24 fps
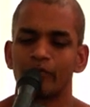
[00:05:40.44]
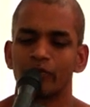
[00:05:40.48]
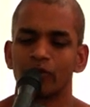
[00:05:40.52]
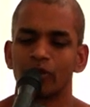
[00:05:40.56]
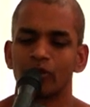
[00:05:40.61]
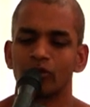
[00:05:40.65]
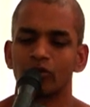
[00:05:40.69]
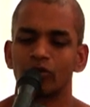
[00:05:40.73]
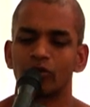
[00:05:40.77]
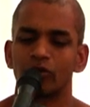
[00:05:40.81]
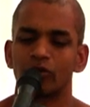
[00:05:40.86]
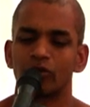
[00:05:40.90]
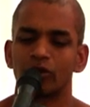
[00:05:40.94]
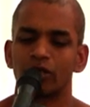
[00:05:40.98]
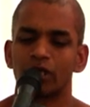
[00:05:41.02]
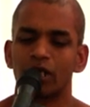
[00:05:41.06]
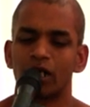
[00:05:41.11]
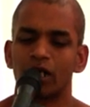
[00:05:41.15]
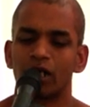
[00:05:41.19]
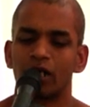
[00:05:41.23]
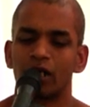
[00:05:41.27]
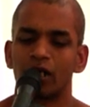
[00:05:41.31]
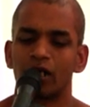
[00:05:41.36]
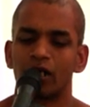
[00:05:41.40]
तो
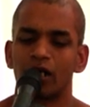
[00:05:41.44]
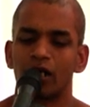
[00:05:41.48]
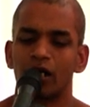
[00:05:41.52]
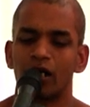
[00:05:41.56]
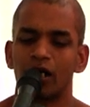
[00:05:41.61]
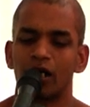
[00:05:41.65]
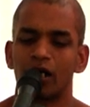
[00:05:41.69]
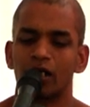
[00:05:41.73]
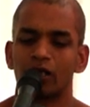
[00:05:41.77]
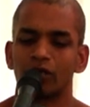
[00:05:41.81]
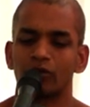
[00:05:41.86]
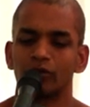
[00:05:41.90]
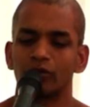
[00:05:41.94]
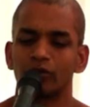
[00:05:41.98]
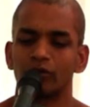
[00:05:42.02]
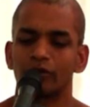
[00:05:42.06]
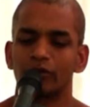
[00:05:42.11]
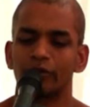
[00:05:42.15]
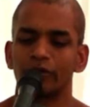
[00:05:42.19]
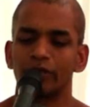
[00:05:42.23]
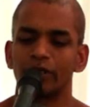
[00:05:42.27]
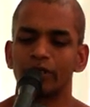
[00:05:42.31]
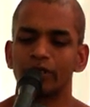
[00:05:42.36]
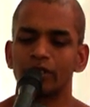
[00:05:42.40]
क्या
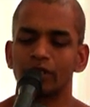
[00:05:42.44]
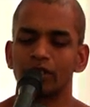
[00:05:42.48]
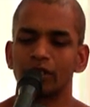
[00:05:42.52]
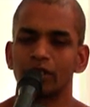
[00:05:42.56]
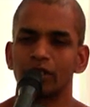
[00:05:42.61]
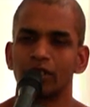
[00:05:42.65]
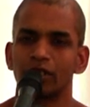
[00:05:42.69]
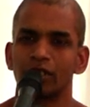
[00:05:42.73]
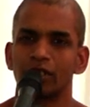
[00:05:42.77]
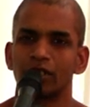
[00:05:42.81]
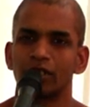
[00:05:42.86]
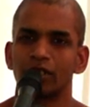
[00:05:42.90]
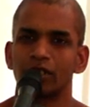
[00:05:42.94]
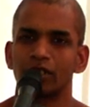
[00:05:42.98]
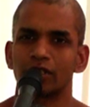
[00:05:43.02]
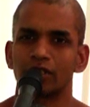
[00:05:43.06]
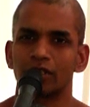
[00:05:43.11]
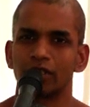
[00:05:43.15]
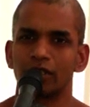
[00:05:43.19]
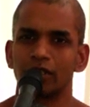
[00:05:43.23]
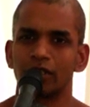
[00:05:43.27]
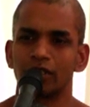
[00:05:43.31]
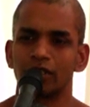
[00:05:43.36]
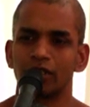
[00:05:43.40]
आगोक विधि से यह
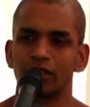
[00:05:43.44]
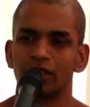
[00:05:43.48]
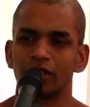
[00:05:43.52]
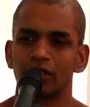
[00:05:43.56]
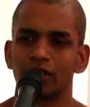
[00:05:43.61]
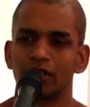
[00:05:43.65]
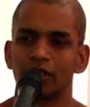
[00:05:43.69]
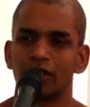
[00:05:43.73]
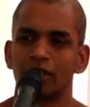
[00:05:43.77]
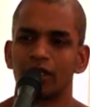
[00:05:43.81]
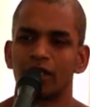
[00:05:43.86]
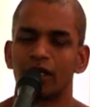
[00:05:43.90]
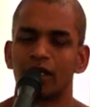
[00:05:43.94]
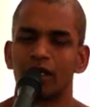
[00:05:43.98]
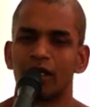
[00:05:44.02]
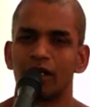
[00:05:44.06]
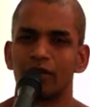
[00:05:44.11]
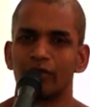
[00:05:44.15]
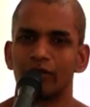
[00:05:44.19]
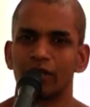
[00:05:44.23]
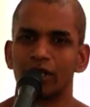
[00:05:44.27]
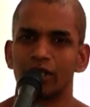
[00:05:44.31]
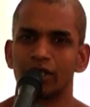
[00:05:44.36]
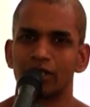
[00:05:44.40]
सही है
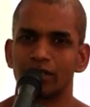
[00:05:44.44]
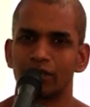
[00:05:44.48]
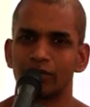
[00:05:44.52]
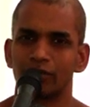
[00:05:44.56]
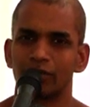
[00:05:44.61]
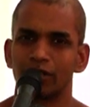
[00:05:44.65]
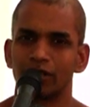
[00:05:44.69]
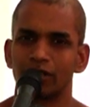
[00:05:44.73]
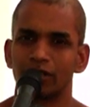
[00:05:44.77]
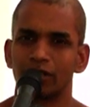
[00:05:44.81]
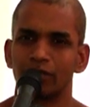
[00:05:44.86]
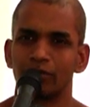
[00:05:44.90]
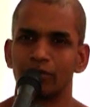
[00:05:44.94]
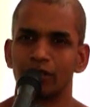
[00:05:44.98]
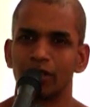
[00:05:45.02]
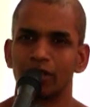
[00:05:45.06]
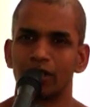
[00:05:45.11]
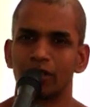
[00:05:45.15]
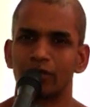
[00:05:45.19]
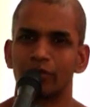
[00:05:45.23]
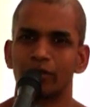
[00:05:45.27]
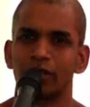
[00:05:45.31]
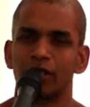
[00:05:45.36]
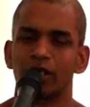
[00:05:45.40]
हमारे समीचीन
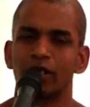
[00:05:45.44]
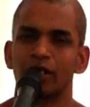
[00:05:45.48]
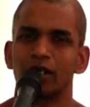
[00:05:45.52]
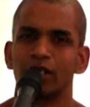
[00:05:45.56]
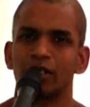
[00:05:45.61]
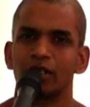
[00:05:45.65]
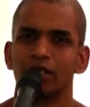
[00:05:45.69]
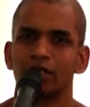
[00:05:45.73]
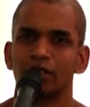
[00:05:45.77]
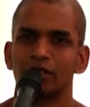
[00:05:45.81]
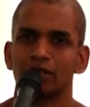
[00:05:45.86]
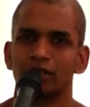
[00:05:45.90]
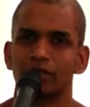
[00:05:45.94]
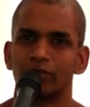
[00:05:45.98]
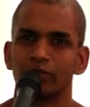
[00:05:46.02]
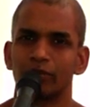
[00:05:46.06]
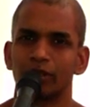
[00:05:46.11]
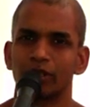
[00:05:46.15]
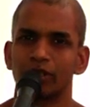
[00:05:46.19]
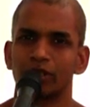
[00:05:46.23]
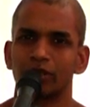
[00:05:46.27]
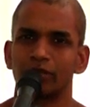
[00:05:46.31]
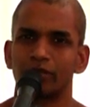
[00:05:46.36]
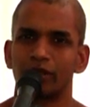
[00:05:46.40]
विकल्प का
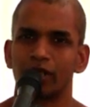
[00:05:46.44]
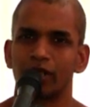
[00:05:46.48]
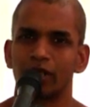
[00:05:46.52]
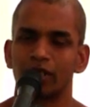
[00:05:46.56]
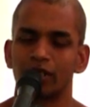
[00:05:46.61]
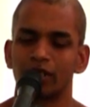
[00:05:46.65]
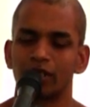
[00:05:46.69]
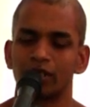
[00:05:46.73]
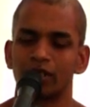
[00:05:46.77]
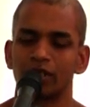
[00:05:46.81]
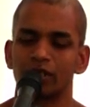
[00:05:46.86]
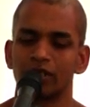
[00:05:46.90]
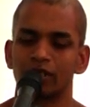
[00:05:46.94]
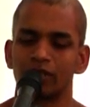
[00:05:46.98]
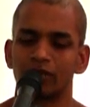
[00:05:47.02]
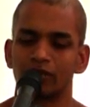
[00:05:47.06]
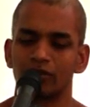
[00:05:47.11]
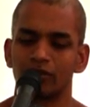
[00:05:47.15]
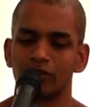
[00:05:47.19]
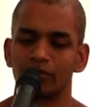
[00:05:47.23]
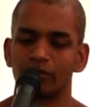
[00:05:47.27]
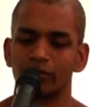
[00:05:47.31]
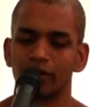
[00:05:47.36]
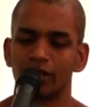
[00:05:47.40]
सम्यक समाधान करने की
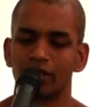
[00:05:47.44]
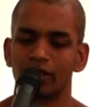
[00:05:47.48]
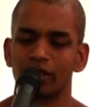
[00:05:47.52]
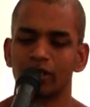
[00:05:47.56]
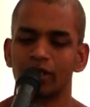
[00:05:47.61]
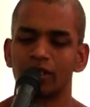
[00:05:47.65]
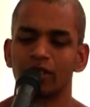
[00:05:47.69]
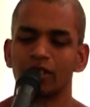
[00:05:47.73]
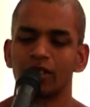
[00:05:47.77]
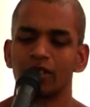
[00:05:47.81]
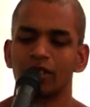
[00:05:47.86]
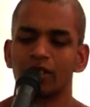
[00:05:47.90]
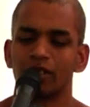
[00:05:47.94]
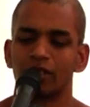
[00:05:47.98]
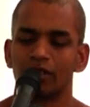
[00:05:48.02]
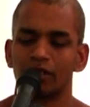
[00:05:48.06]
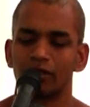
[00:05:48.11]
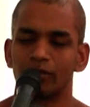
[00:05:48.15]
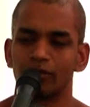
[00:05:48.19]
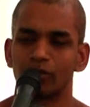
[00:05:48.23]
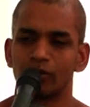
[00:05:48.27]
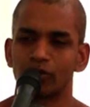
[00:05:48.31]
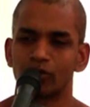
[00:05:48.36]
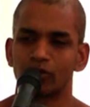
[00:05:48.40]
अनुकंपा करें
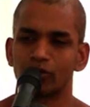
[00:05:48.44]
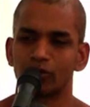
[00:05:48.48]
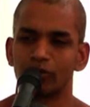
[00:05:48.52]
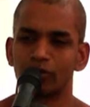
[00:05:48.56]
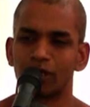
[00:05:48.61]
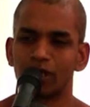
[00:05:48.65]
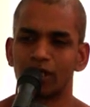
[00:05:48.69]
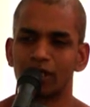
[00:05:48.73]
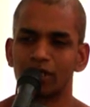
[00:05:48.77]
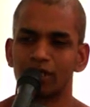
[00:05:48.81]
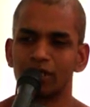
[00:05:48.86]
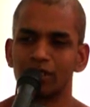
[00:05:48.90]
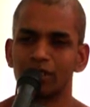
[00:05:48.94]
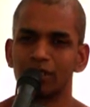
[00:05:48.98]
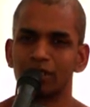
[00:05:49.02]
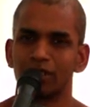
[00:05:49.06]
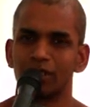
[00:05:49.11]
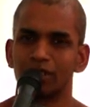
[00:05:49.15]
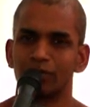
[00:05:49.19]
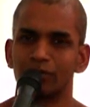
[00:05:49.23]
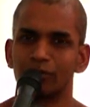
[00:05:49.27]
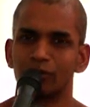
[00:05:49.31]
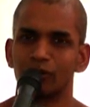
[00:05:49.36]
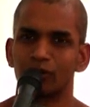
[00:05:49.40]
नमोस्तु महाराज जी
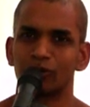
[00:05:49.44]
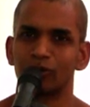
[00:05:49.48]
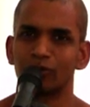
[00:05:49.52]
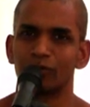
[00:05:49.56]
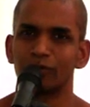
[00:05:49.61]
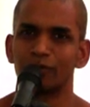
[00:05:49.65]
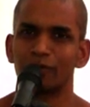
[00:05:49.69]
नमोस्तु